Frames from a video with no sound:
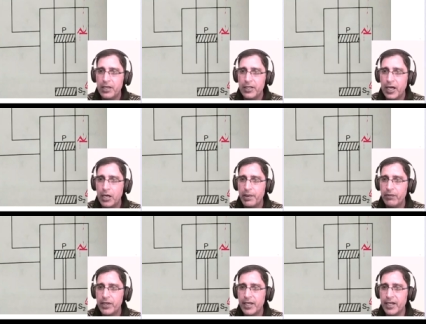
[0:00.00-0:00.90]
में यहां
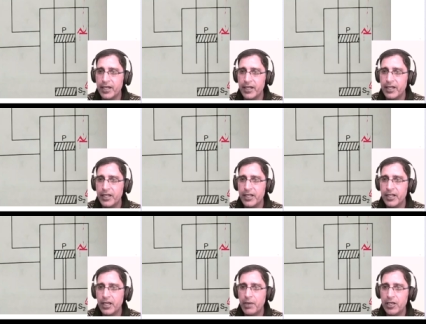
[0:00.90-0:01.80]
पर भी क्या है
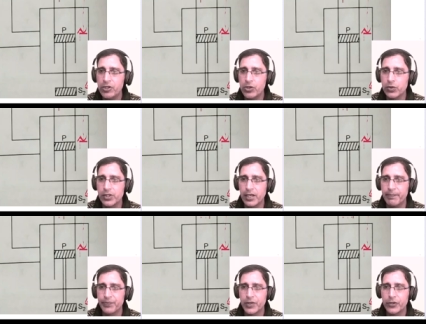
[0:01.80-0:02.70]
एयर के मॉलिक्यूल्स
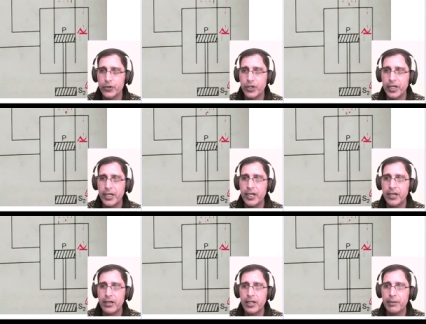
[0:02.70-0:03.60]
हैं क्योंकि
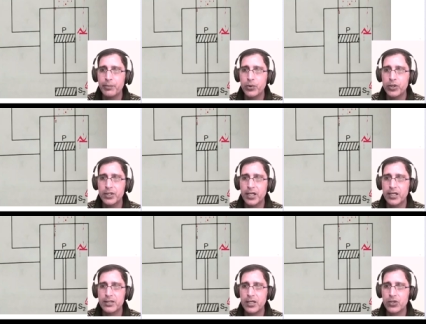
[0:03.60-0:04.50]
एयर ने पूरी
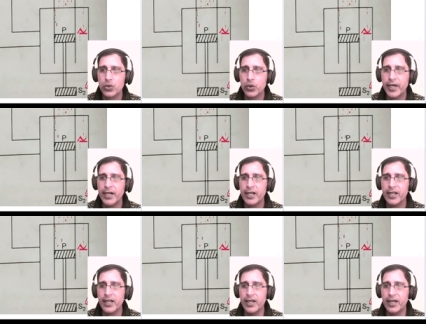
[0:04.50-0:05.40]
तरह से इसको क्या
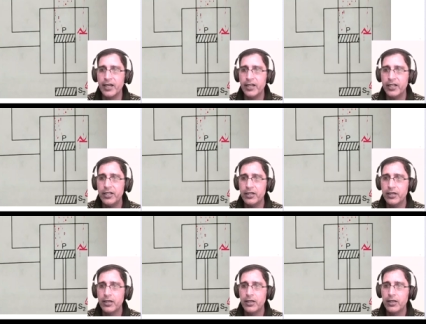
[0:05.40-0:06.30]
कर रखा है
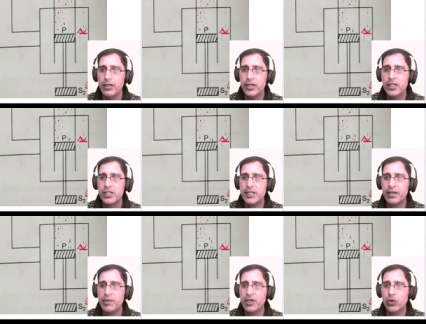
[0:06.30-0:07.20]
इस
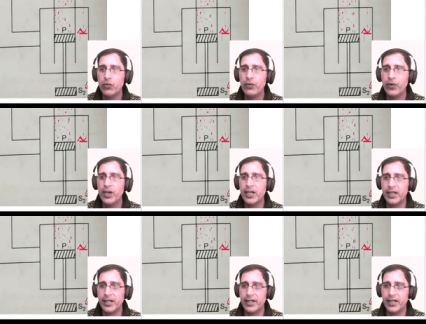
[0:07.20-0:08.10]
सेगमेंट को भी
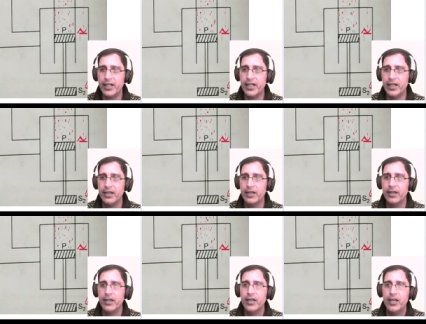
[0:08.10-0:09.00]
फिल करके है
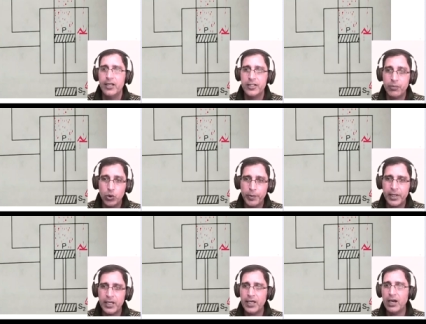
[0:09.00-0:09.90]
जब ऊपर
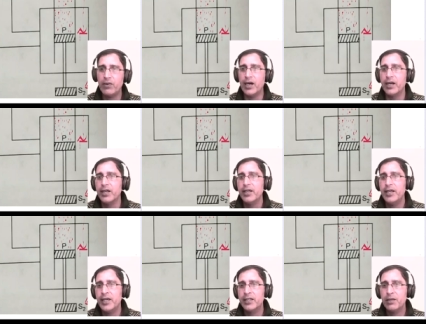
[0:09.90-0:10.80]
की हवा
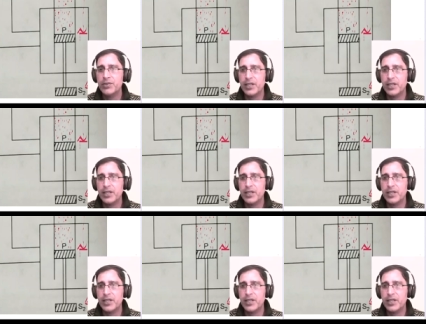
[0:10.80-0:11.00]
एकदम